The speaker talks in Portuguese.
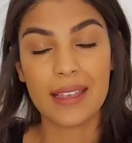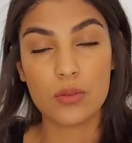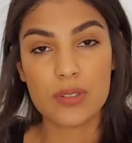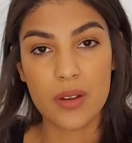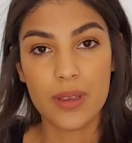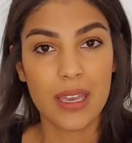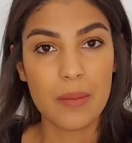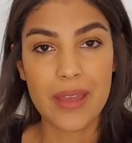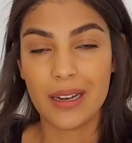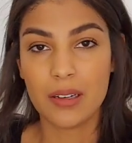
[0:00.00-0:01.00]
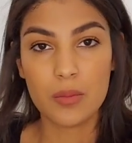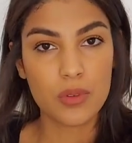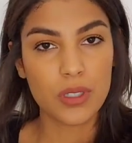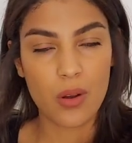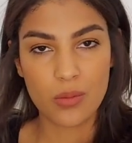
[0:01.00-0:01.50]
O seu kibe, ele não
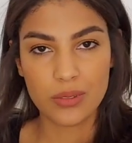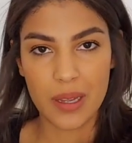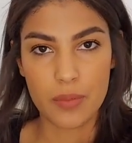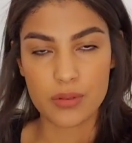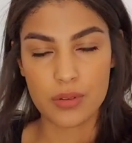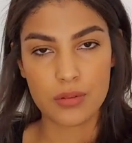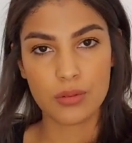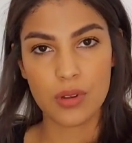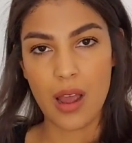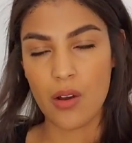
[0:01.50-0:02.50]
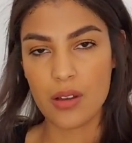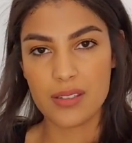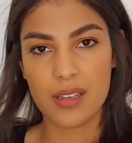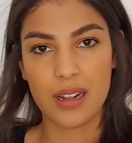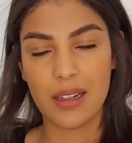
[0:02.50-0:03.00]
muda com o tempo, a sua estrutura
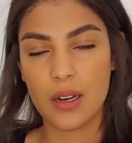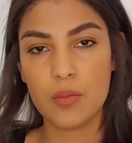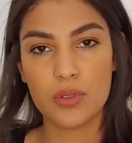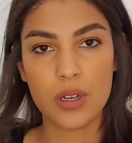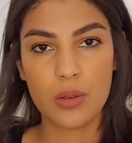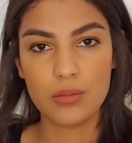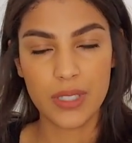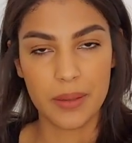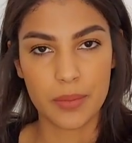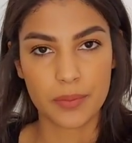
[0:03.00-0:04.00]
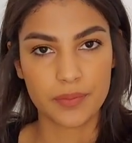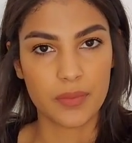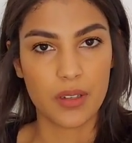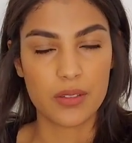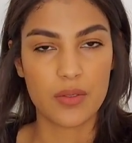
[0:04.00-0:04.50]
óssea, ela não muda com o tempo.
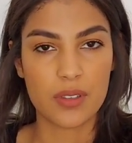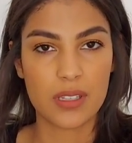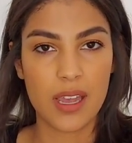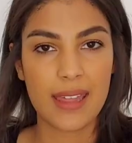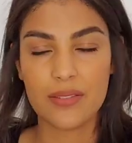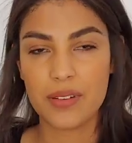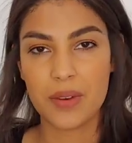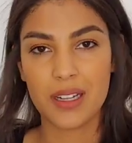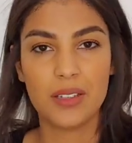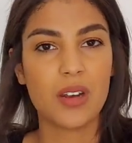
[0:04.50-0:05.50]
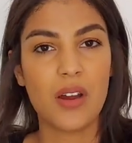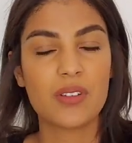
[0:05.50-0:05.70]
Então, se você é da família natural,